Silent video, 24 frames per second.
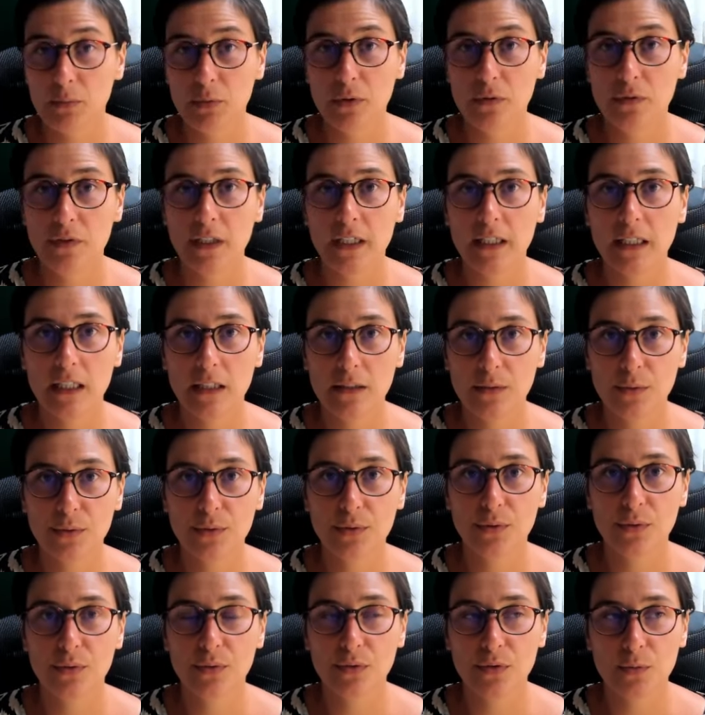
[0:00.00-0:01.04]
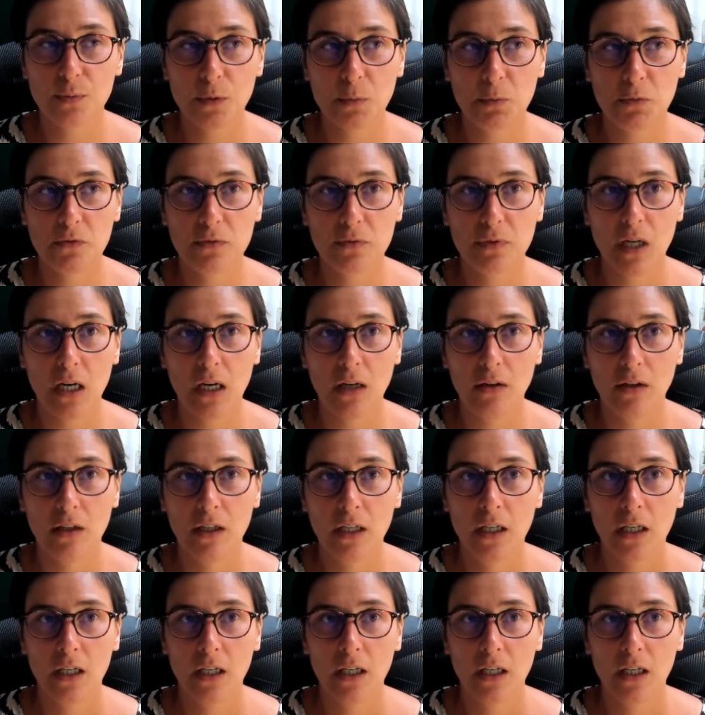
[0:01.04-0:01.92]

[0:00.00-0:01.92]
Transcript: pour faire quelque chose, pour pouvoir...